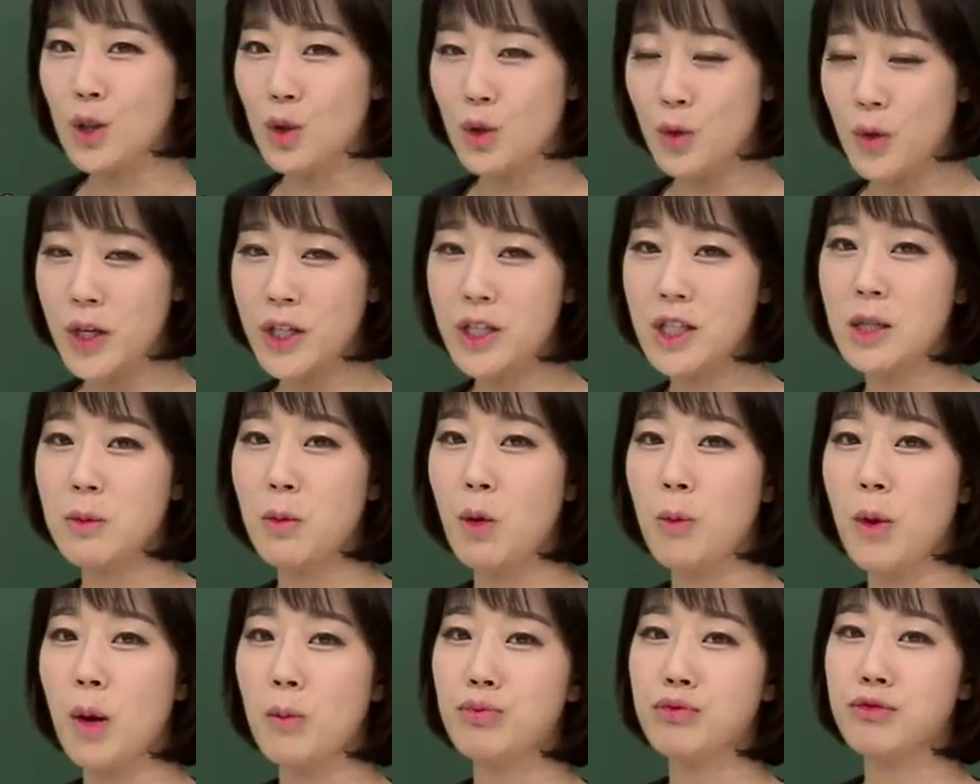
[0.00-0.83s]
또 rich
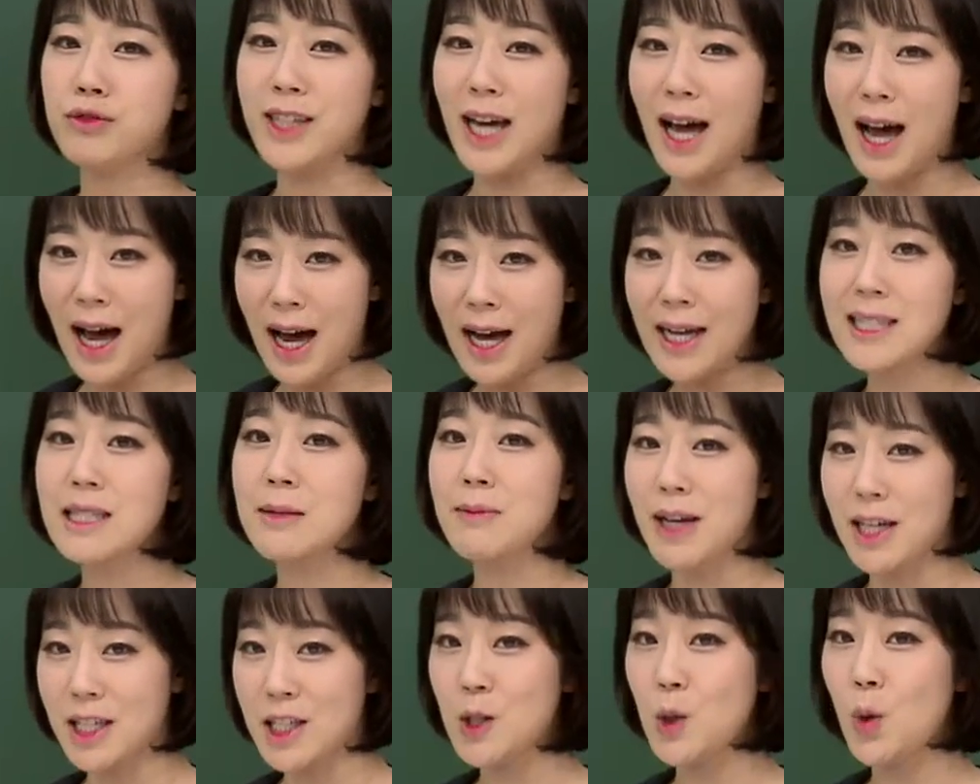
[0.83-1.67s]
보면 부자 하지
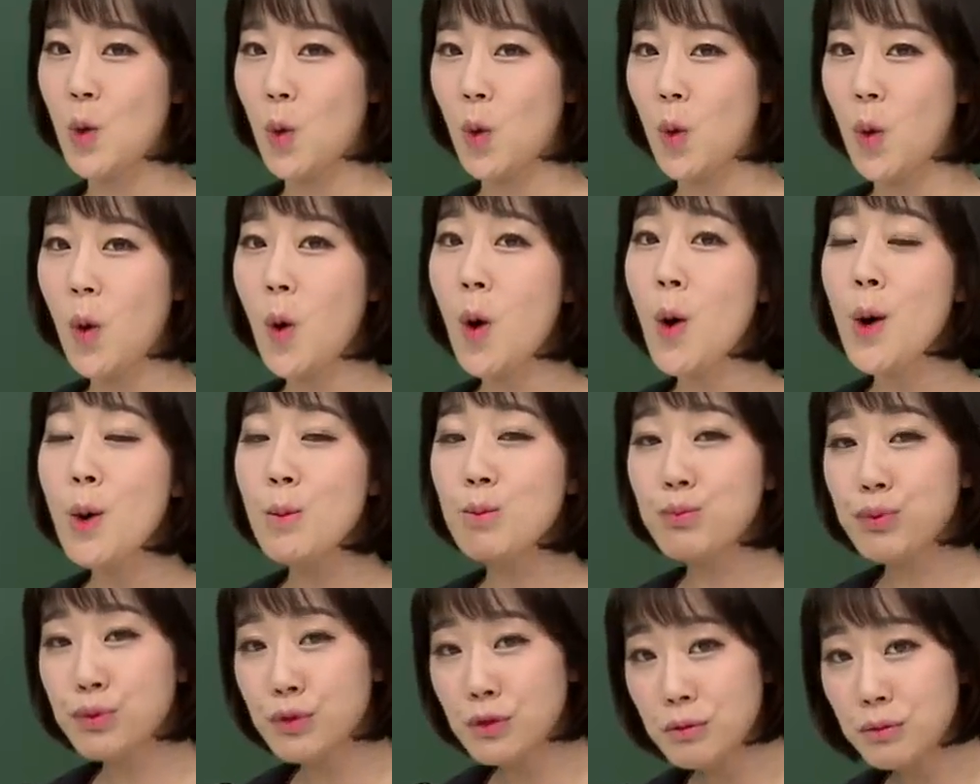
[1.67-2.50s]
마시고
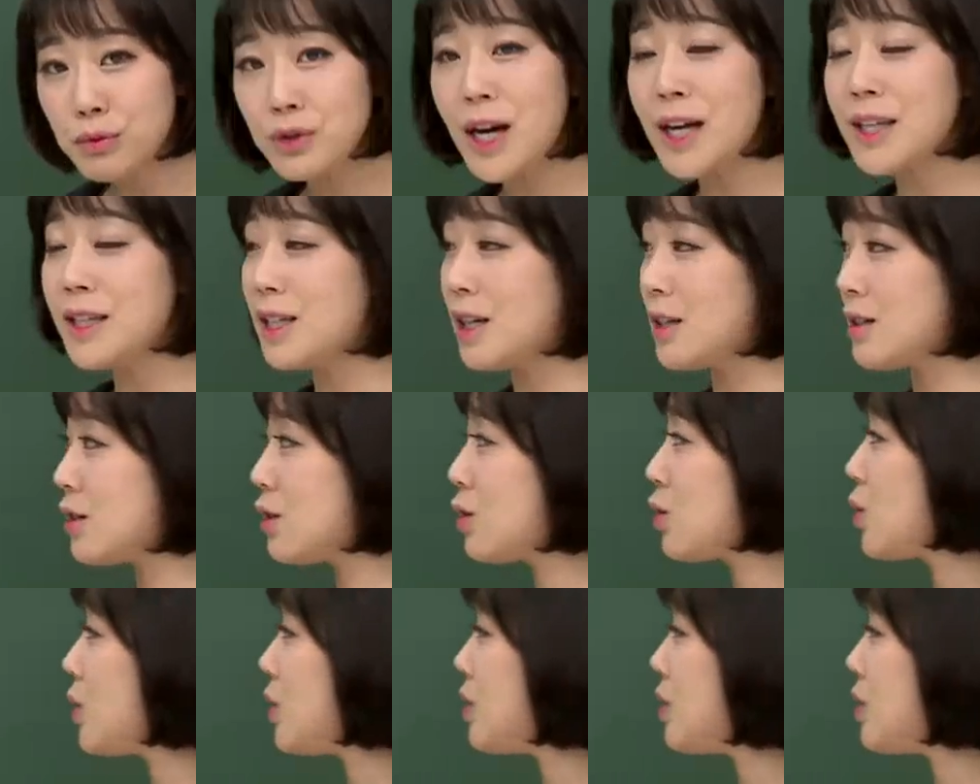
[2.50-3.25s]
풍부한이란 뜻도